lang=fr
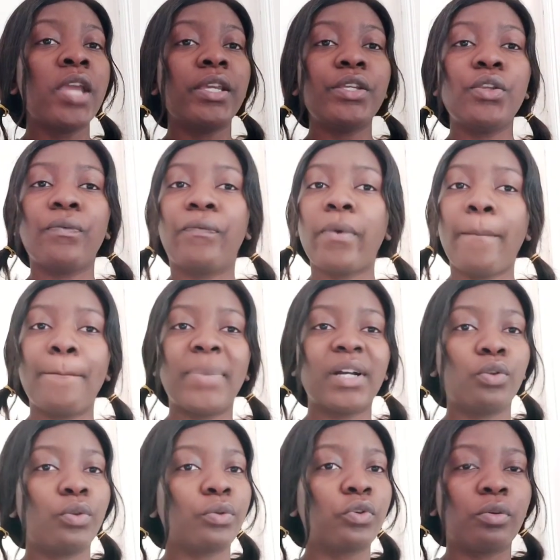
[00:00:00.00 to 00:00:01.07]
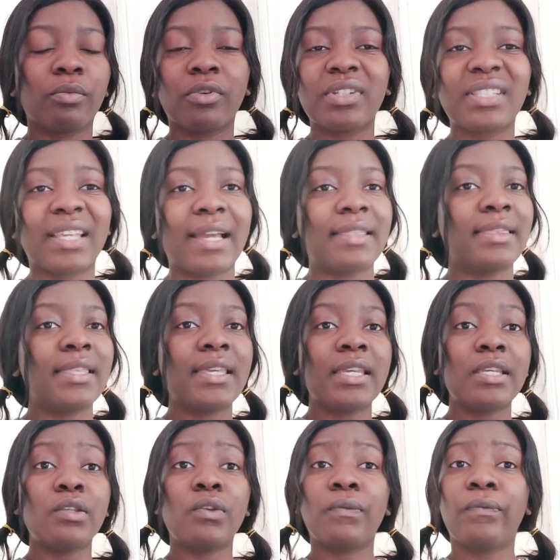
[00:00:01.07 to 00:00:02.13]
Il ne faut pas de documents
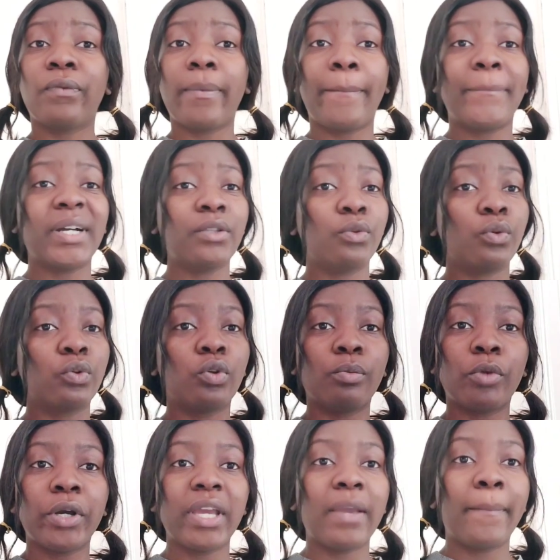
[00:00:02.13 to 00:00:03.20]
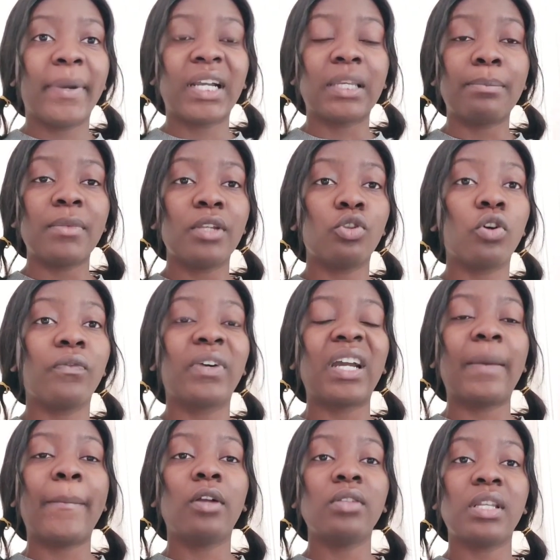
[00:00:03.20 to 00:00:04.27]
scannés, il ne faut pas de documents imprimés, donc
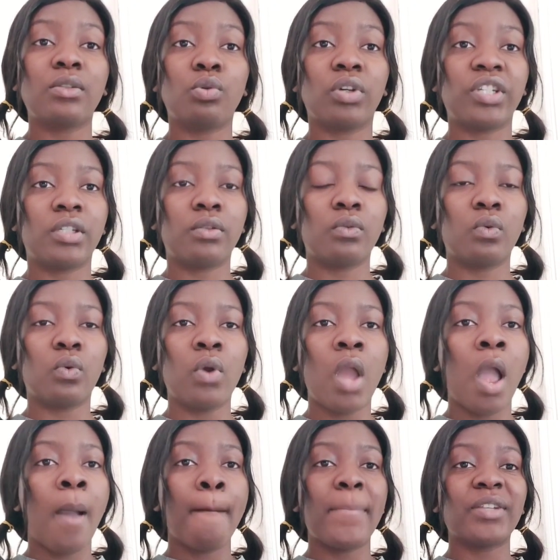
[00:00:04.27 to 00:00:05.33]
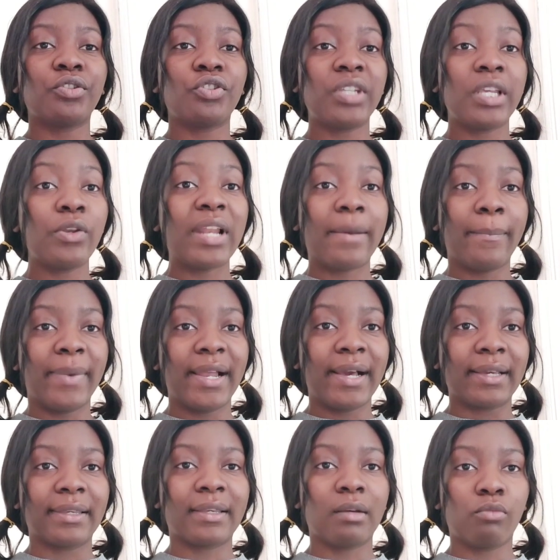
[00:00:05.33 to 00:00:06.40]
vraiment les originaux. Parce que j'ai eu la
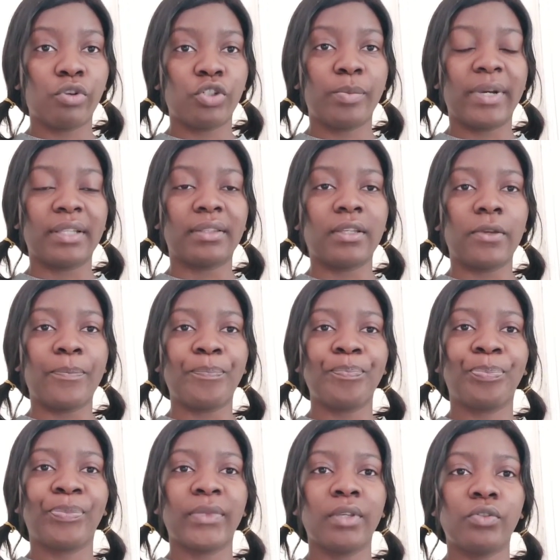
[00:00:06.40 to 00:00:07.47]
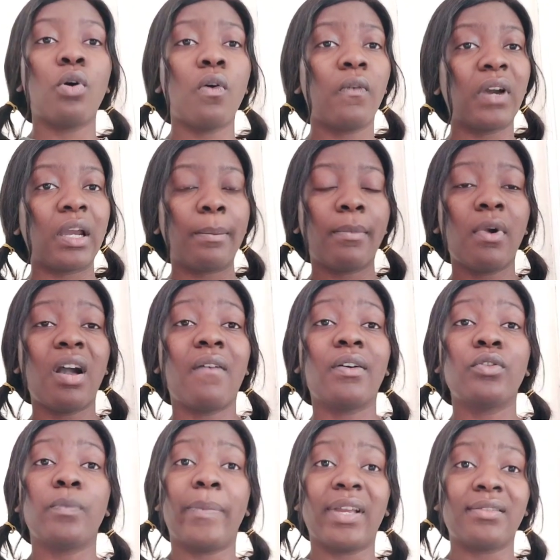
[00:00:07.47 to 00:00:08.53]
blague quand moi je partais. Donc vraiment, avant
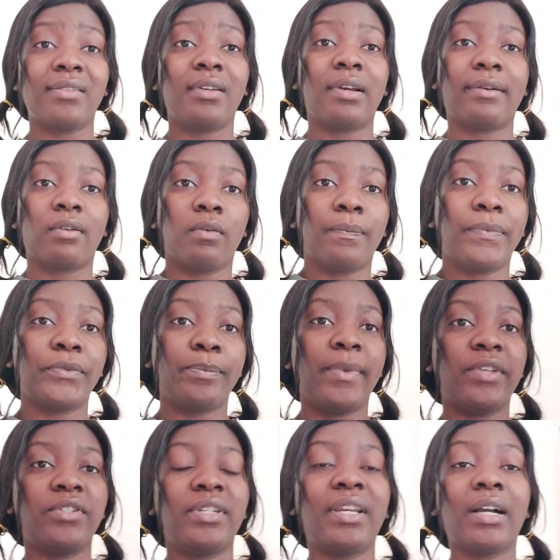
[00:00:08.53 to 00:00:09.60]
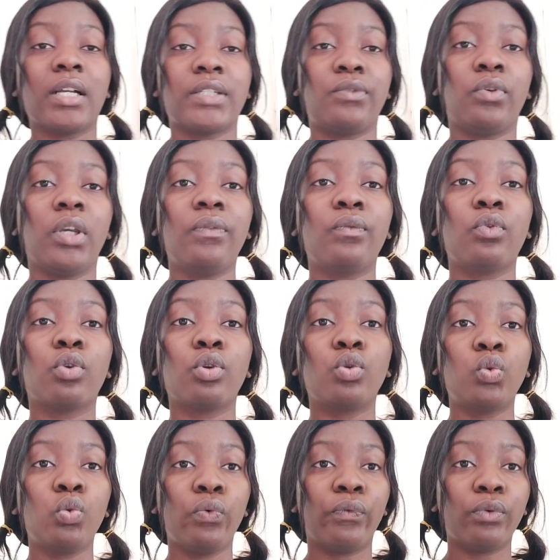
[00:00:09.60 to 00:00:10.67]
de partir à Campus BG, rassurez-vous que
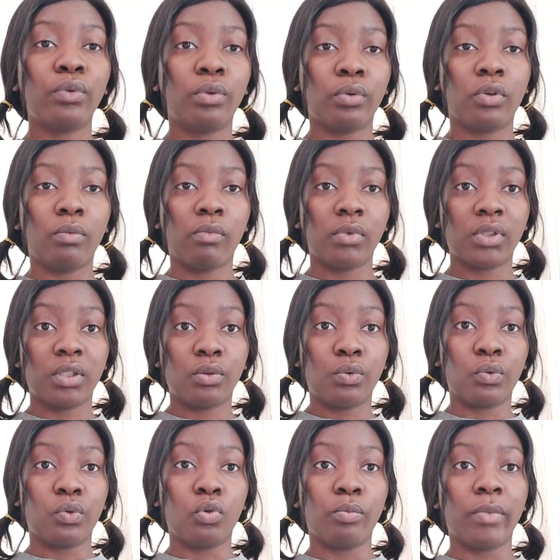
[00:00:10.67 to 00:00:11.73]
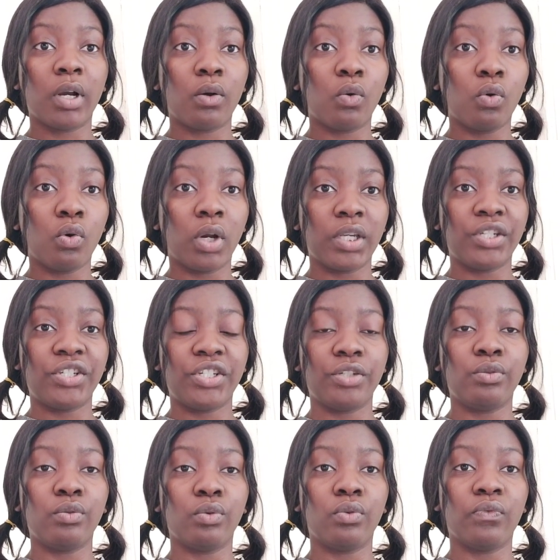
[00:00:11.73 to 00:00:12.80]
tous vos documents sont des documents
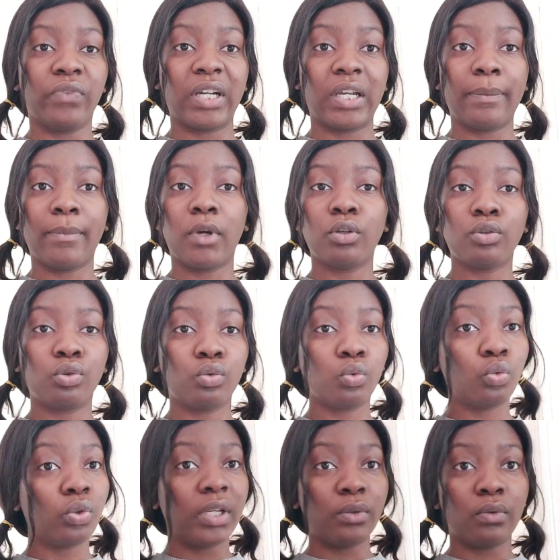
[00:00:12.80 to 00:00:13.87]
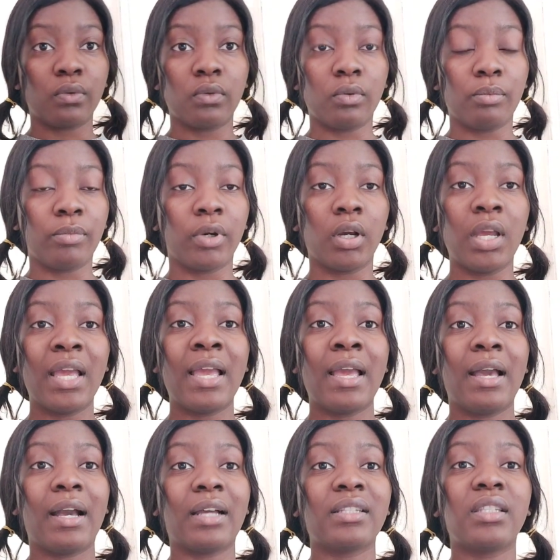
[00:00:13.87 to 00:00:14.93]
originaux. Vraiment, tous les documents.
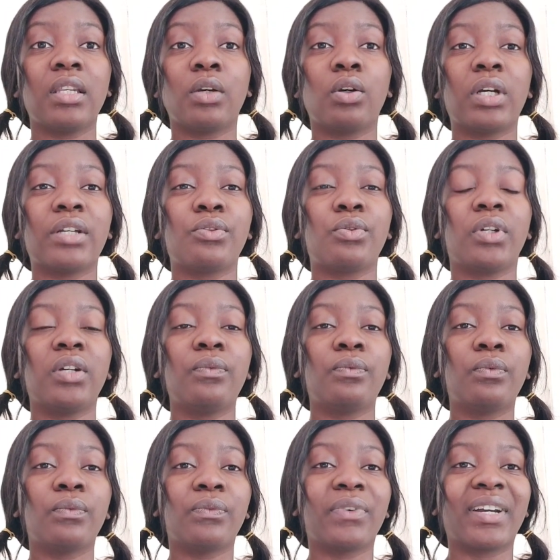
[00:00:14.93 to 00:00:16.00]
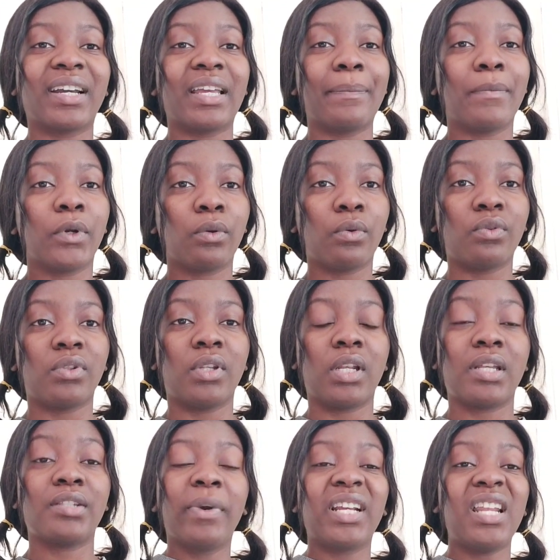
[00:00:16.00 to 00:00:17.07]
Rassurez-vous vraiment de
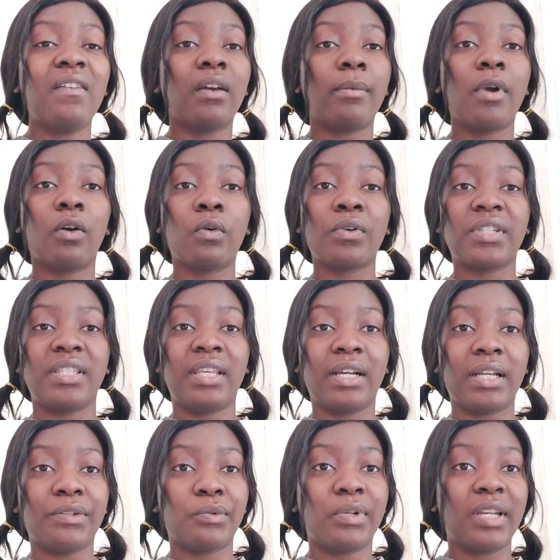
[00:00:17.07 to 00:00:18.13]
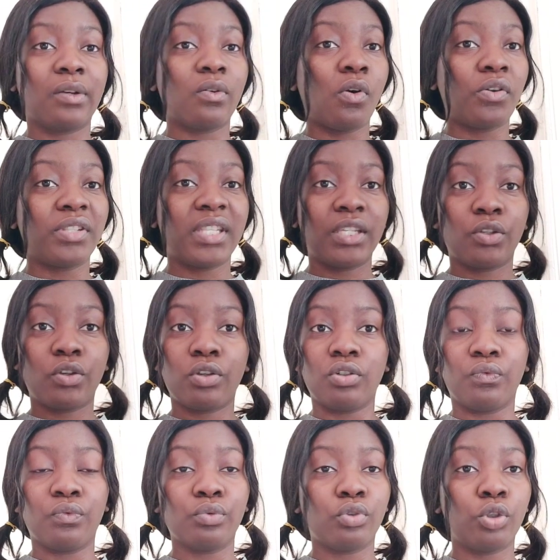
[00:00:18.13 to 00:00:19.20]
cela. Prenez vraiment en considération les conseils que je
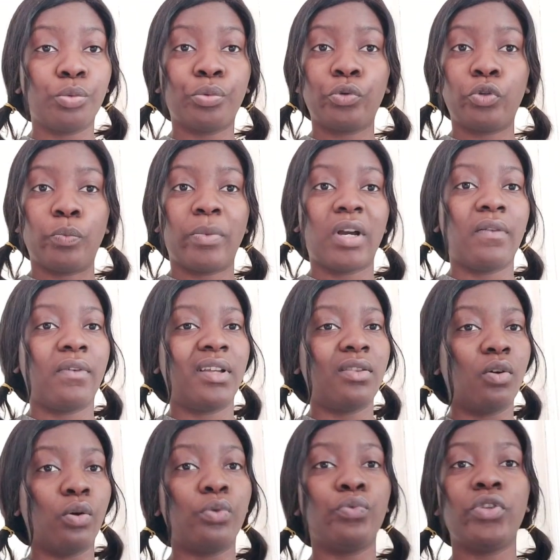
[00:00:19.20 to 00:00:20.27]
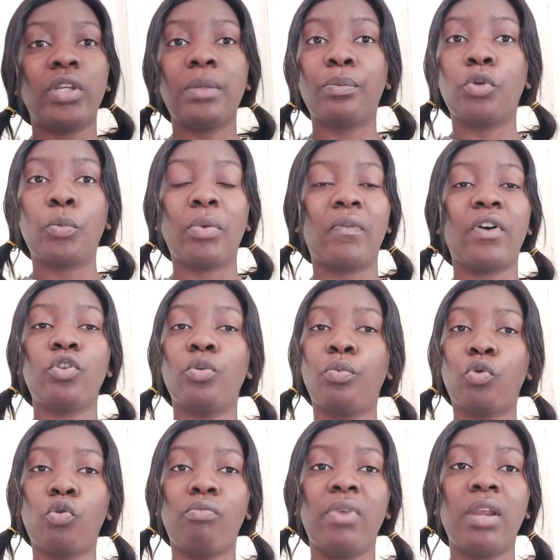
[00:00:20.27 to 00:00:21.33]
vous donne pour ne pas avoir d'ennui, pour ne pas avoir de
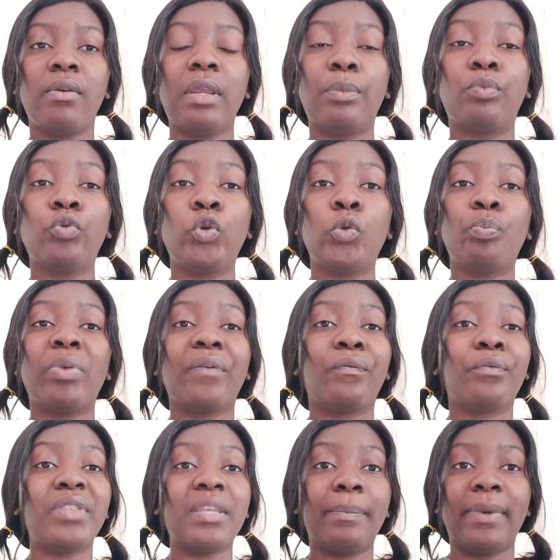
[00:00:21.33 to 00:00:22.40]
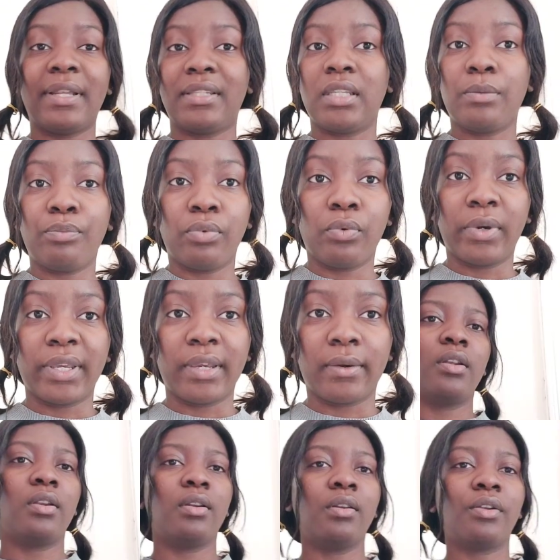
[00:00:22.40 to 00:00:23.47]
problème et pour ne pas vous déplacer pour rien.
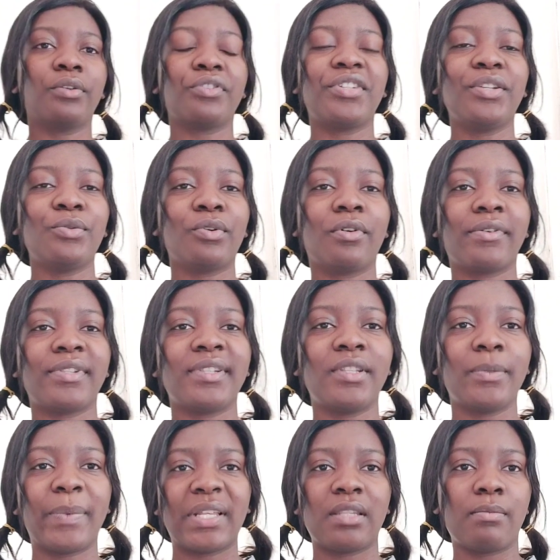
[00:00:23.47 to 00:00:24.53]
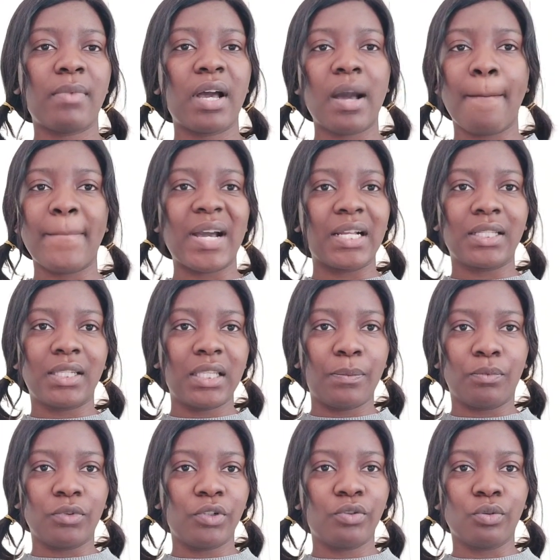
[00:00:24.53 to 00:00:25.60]
L'entretien ne consiste pas seulement à partir,
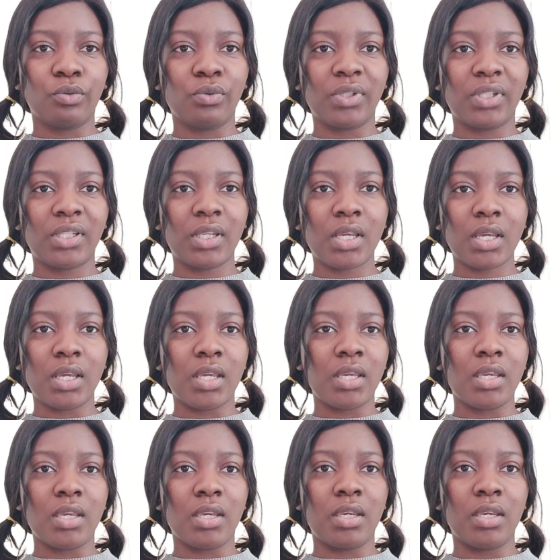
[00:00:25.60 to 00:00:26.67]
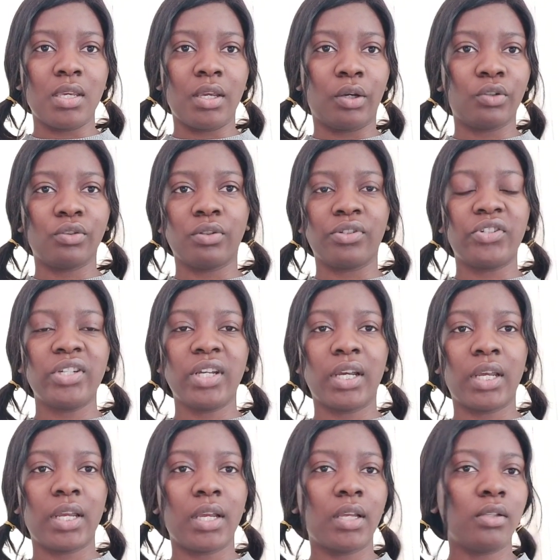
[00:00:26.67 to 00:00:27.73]
déposer son dossier et, ressortir.
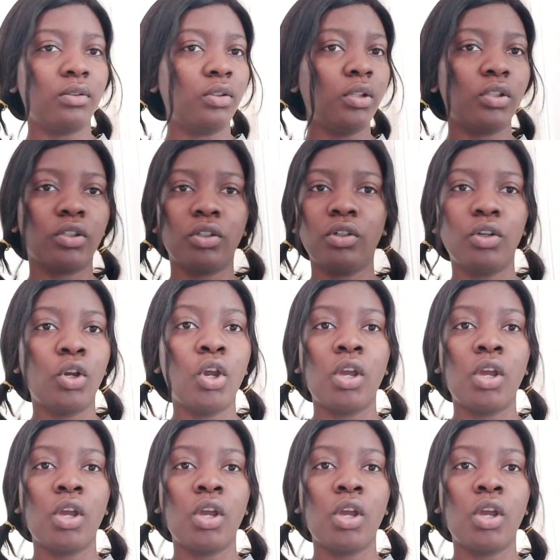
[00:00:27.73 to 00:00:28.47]
Hein. Non, non.